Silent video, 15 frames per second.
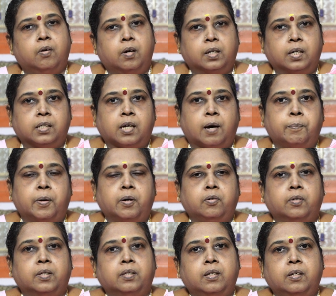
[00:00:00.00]
அவங்க சப்போர்ட்
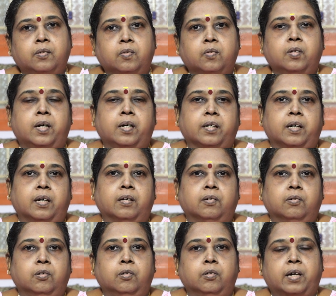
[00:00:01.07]
வந்து இன்னும் எனக்கு
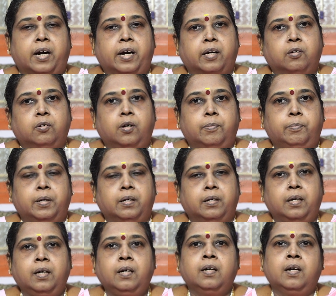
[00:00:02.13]
இருக்கணும் கிடைக்கணும்
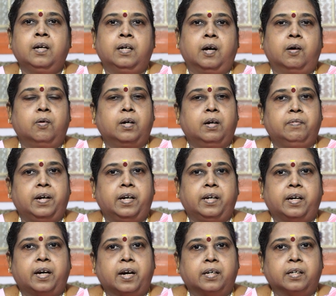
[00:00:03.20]
அப்படின்னு நான் உங்களை வேண்டி
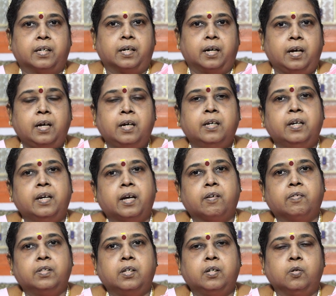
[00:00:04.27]
கேட்டுக்கிறேன் இன்றைக்கி
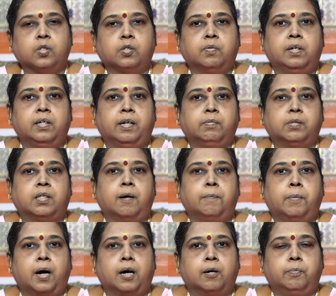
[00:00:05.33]
வந்து யூஸ்ஃபுல் டிப்ஸ்
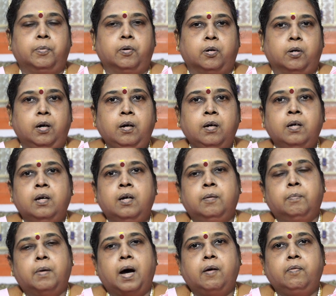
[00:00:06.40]
தான் பார்க்க போகிறோம்
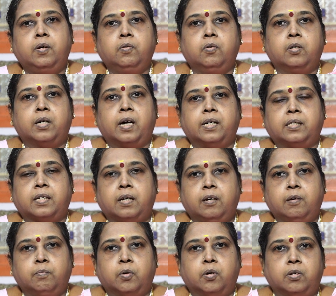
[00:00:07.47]
மாவடு ஊறுகாய்
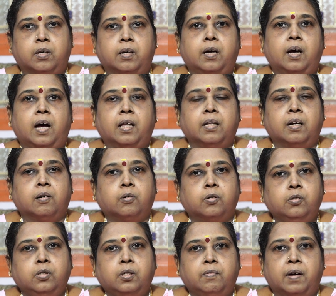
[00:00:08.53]
செய்யும்போது அதில்
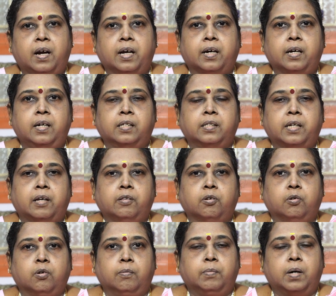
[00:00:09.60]
கொஞ்சம் விளக்கெண்ணெய்
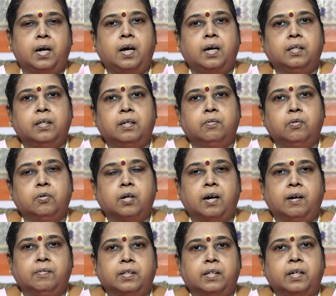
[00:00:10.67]
சேர்த்துட்டோம்னா அந்த
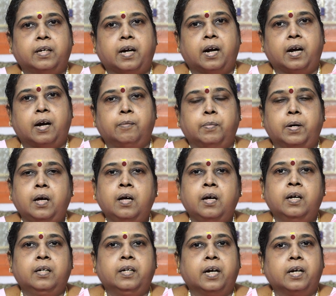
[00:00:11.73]
ஊறுகாய் வந்து கெடாமல்
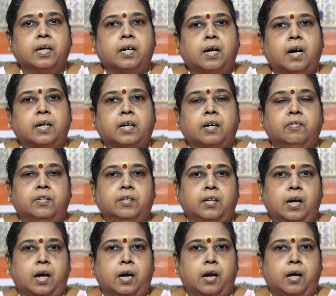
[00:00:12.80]
நீண்ட நாட்கள் வந்து
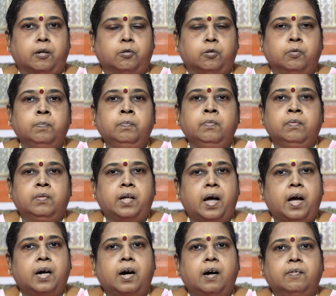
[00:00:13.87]
நல்லாயிருக்கும்
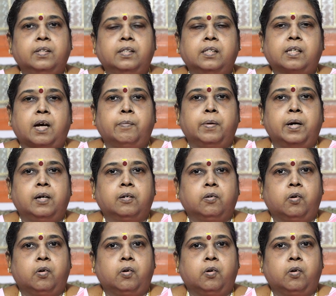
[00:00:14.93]
தேங்காய் வந்து சமையலுக்கு